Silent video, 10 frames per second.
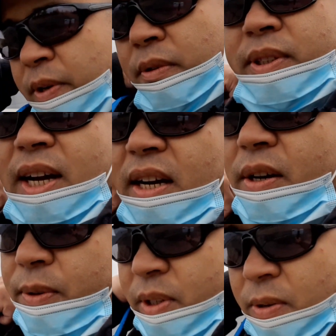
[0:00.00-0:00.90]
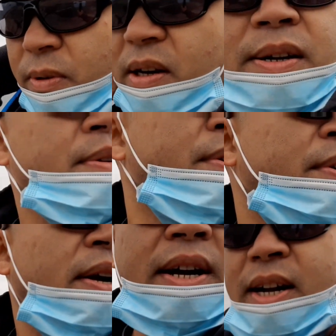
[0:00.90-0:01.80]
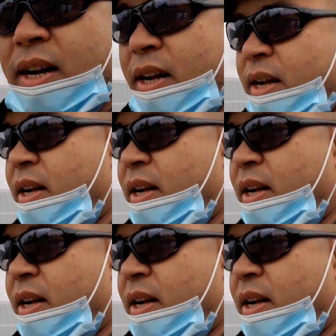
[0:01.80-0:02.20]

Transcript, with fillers: nung utana ko sa akong uh,